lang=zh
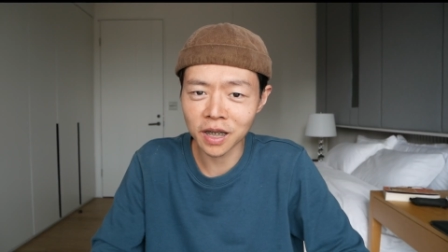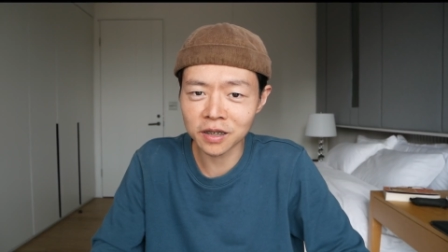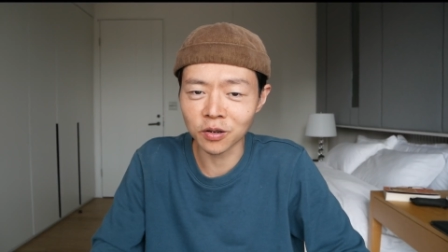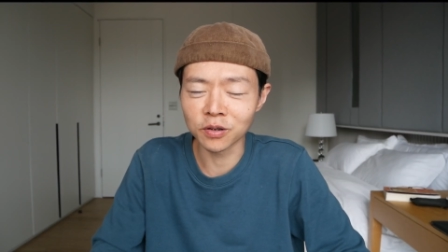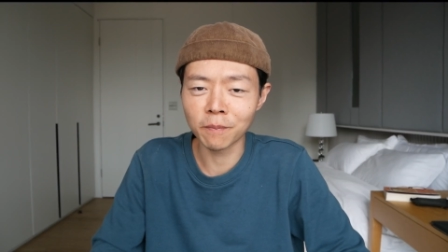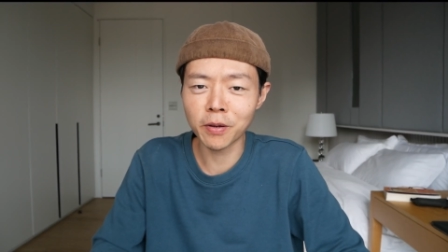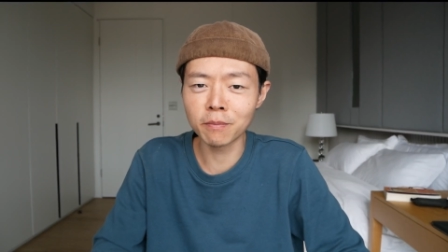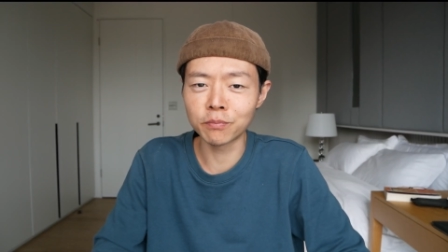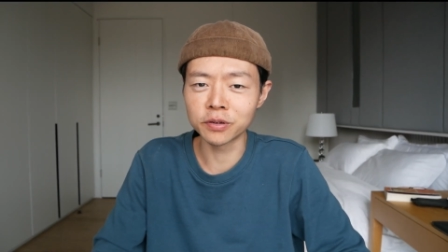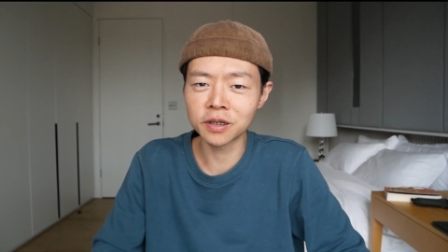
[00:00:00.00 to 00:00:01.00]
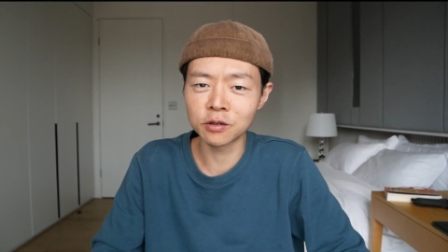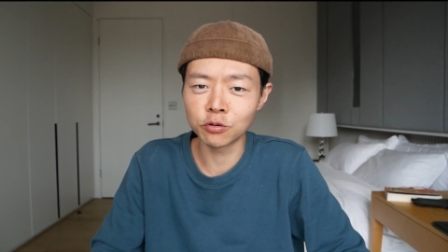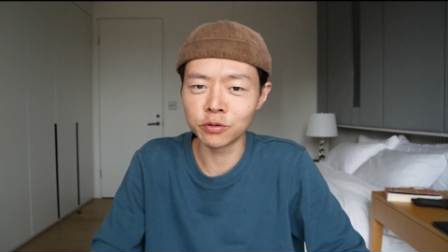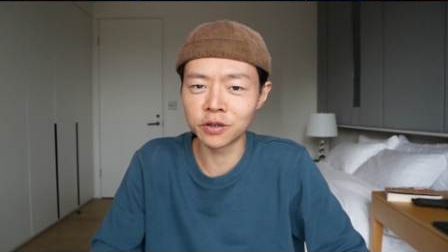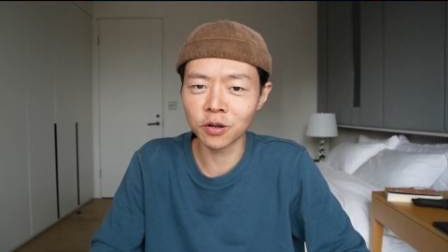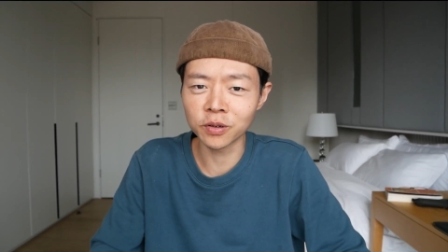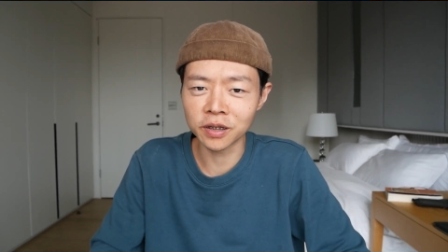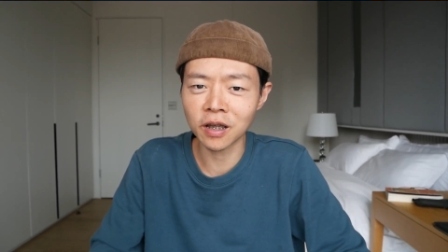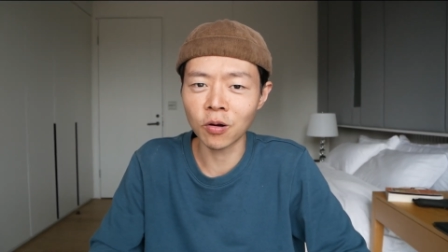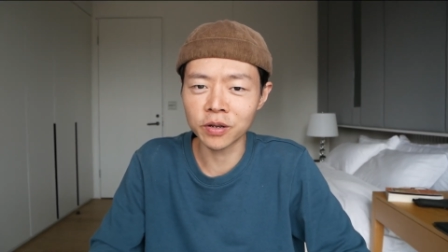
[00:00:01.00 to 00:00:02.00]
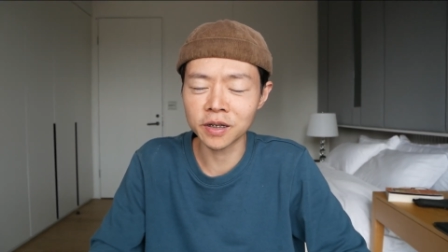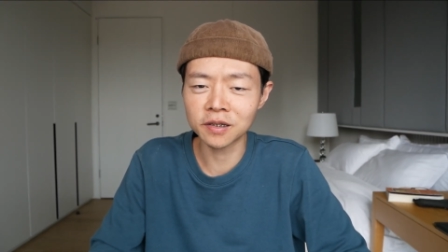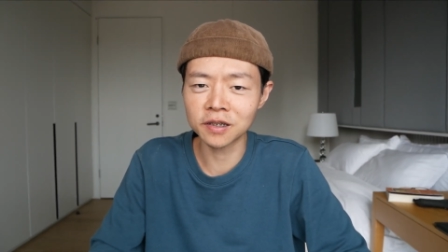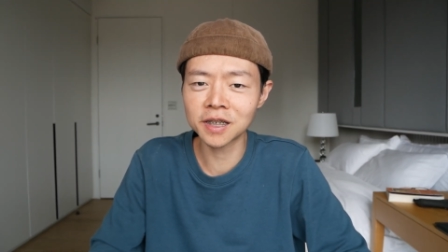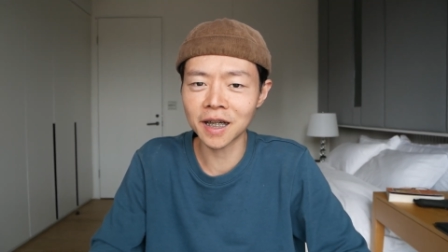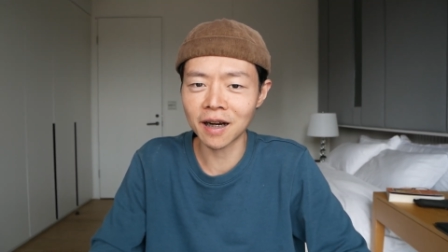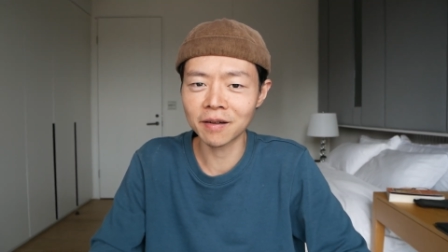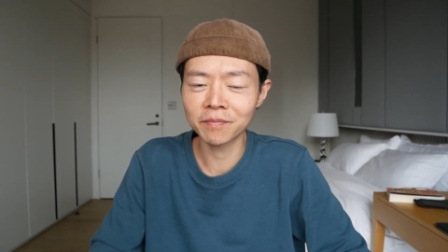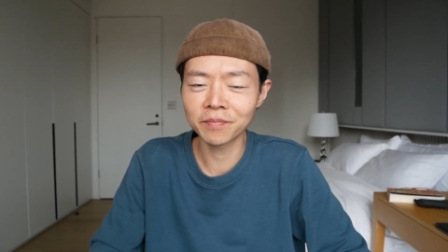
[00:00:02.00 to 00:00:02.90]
在走的并不是宇宙的道理之下，